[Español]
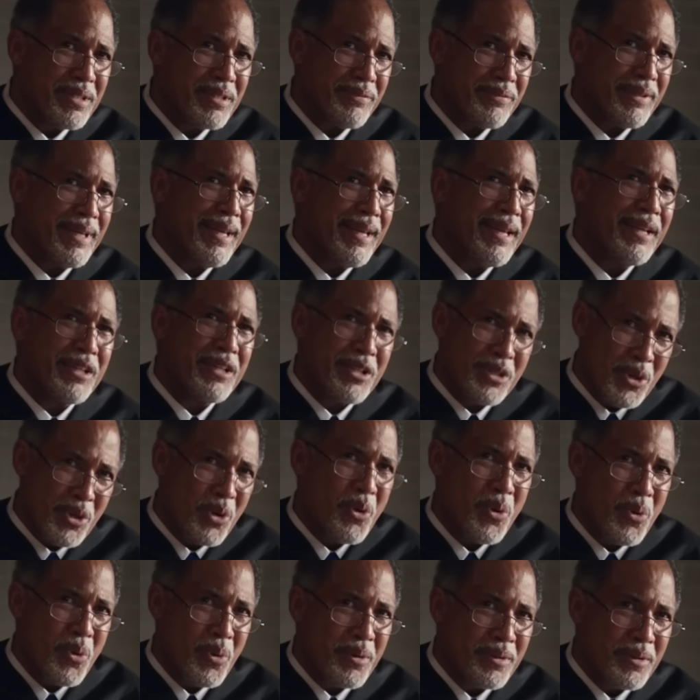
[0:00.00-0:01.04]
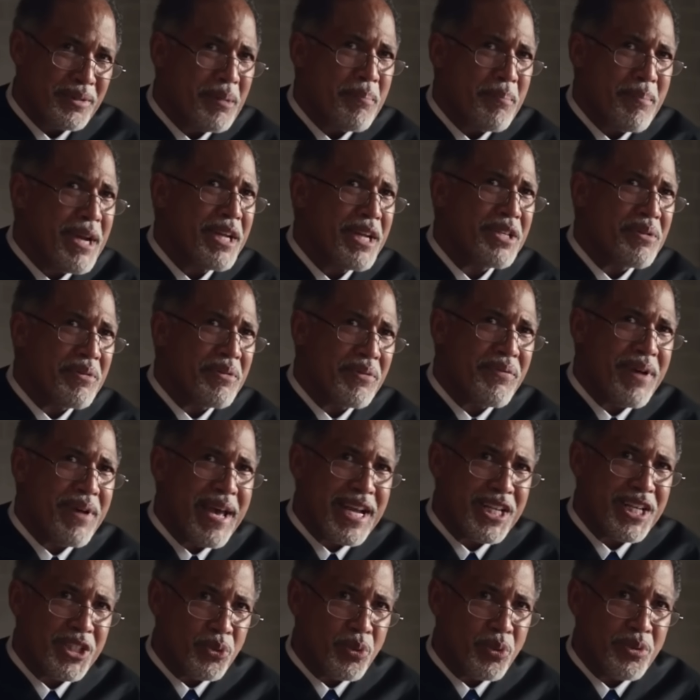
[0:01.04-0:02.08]
a Haley la vieron
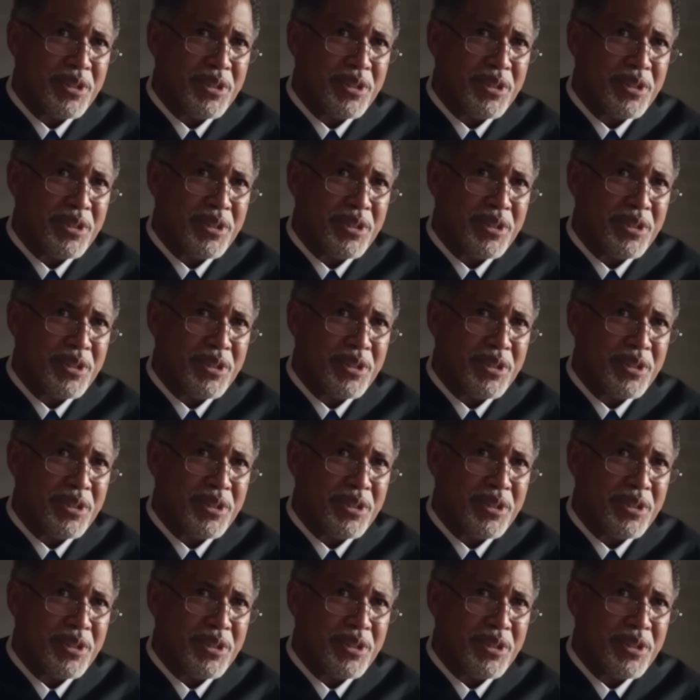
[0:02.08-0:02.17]
saliendo,